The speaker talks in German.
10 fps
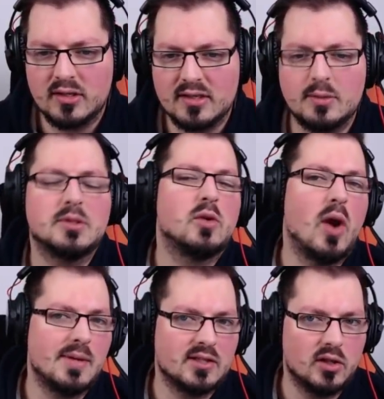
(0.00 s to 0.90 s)

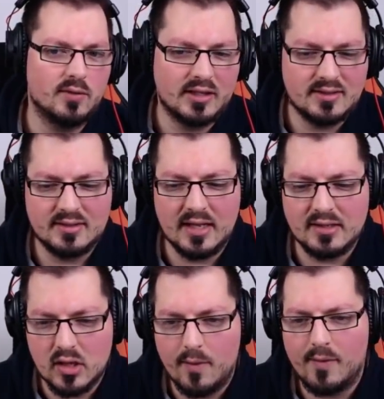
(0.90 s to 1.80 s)
Subscriber-Server. Das ist ein
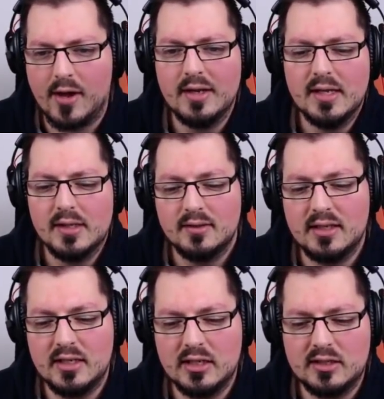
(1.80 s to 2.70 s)
Server,
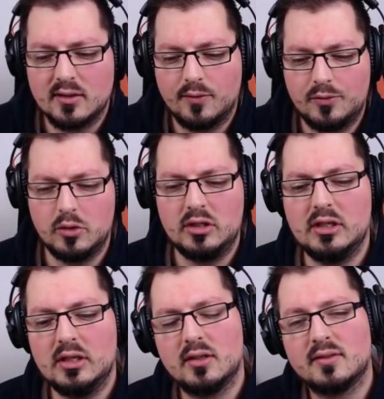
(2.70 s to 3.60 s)
den ich für
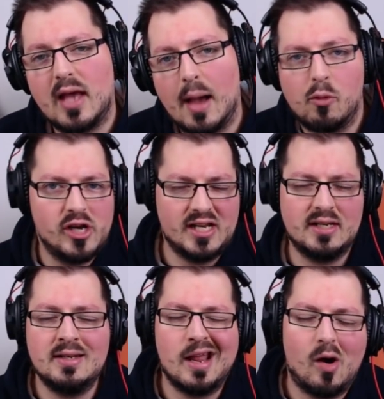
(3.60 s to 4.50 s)
die
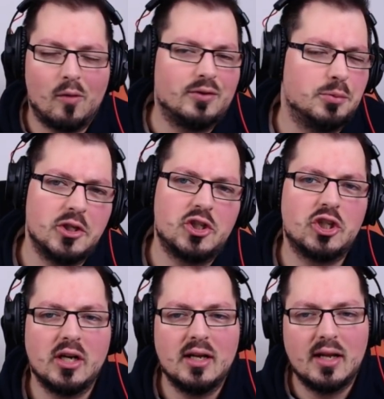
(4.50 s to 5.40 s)
Abonnenten auf Twitch
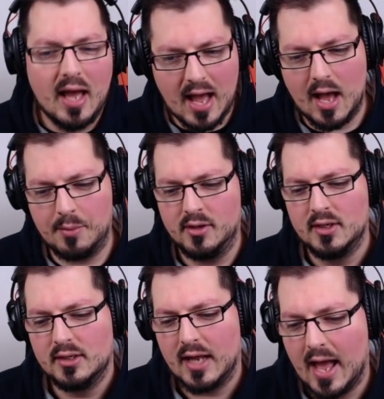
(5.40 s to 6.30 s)
habe.
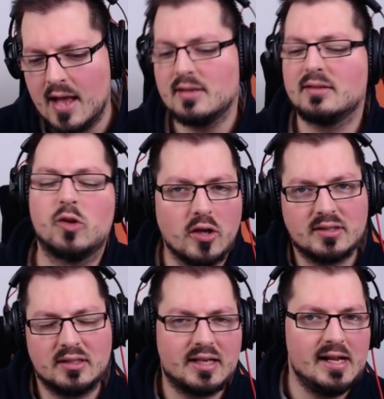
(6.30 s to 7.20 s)
Ja, es
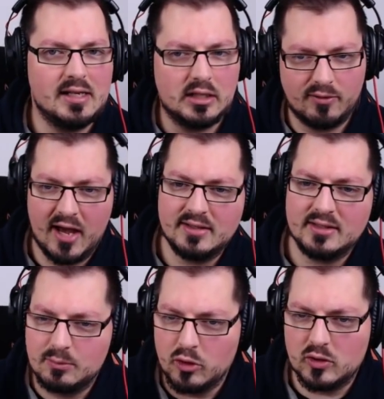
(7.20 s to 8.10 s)
kostet Geld, ich weiß.
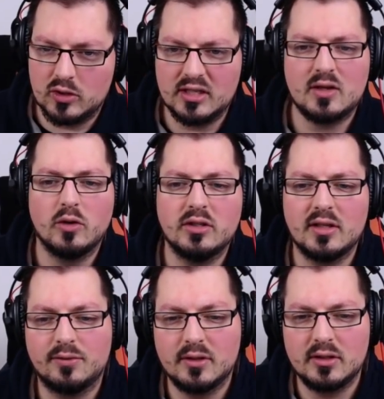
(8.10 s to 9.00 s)
Ich möchte euch jetzt auch nicht,
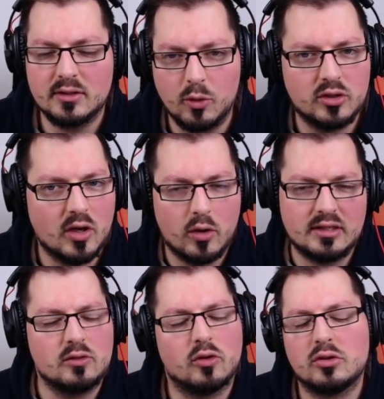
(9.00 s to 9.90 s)
ich möchte auch
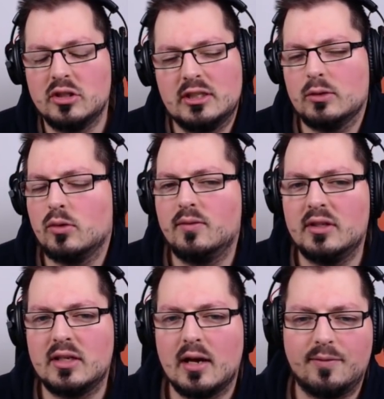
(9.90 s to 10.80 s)
jetzt euch nicht irgendwie
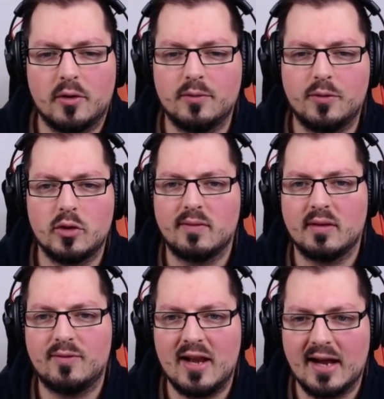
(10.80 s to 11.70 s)
davon von irgendwem
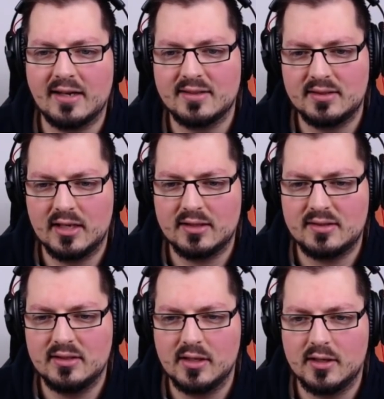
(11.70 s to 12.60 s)
verlangen, dass ihr jetzt
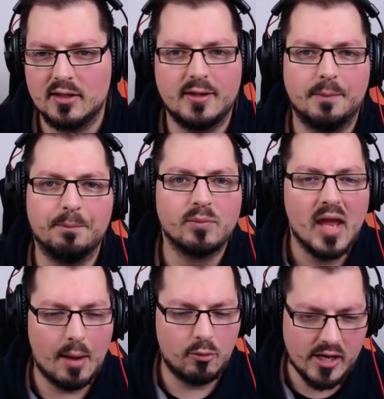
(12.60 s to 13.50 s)
hier ähm,
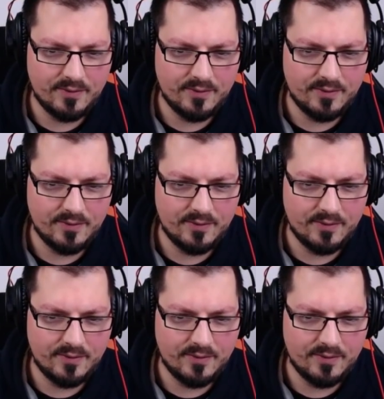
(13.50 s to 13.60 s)
Abonnent